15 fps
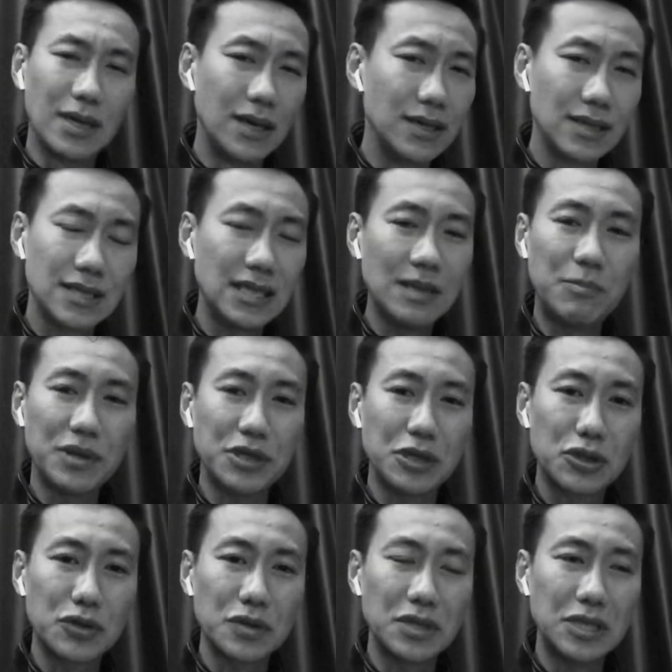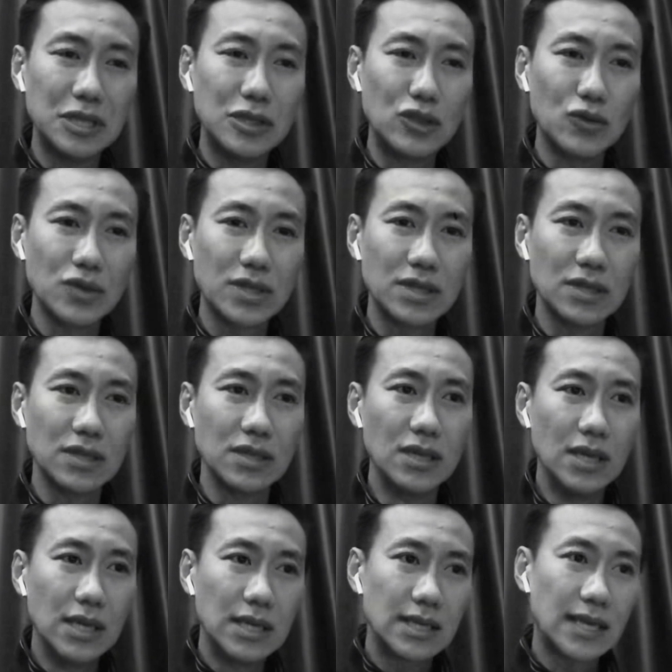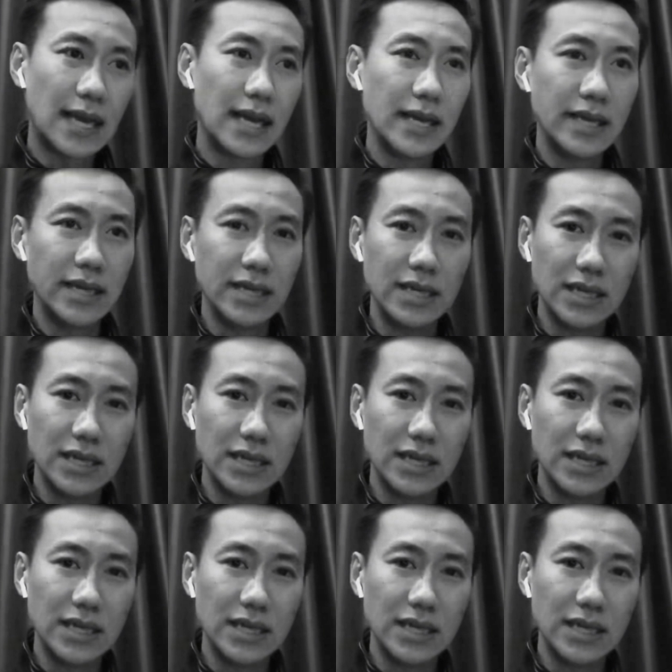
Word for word: 很基本的东西，就是在